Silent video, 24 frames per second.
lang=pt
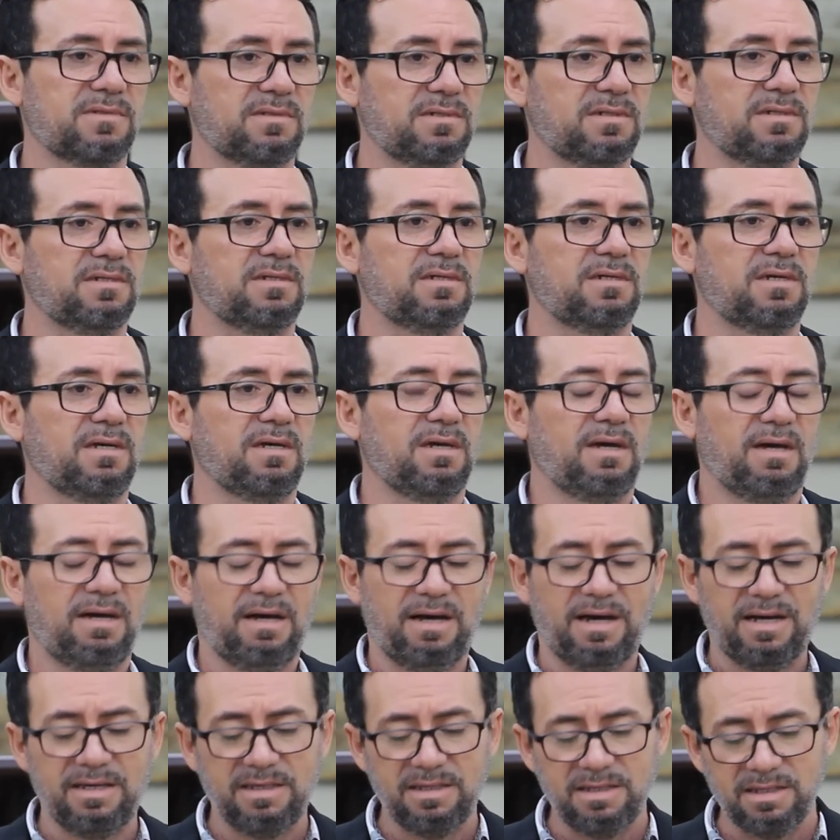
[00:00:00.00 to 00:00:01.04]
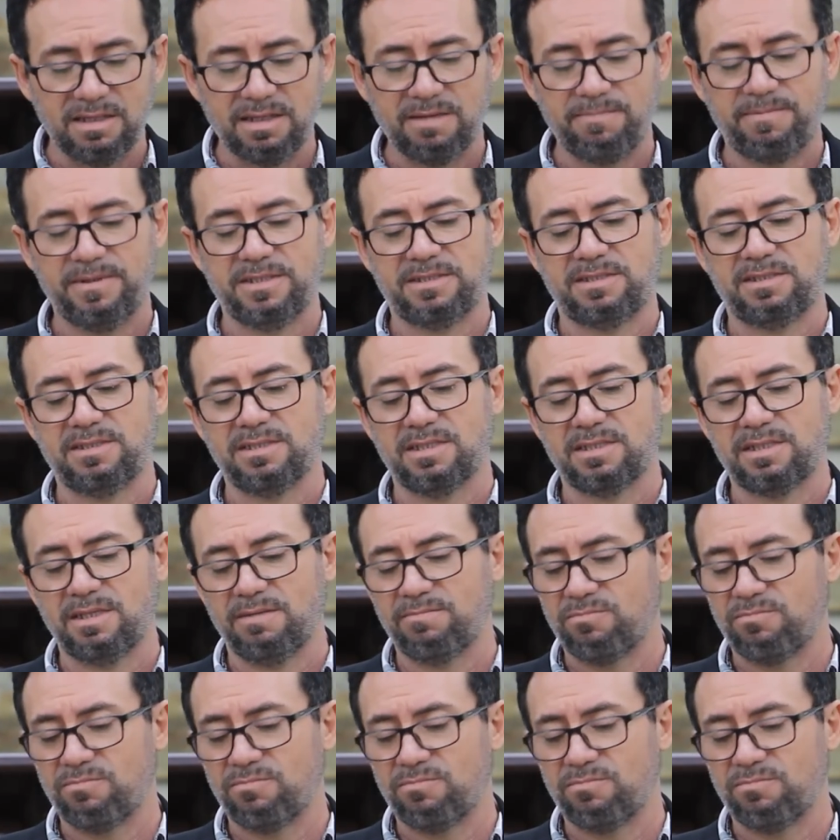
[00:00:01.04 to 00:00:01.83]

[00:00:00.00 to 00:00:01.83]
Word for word: É. Aí que precisa ter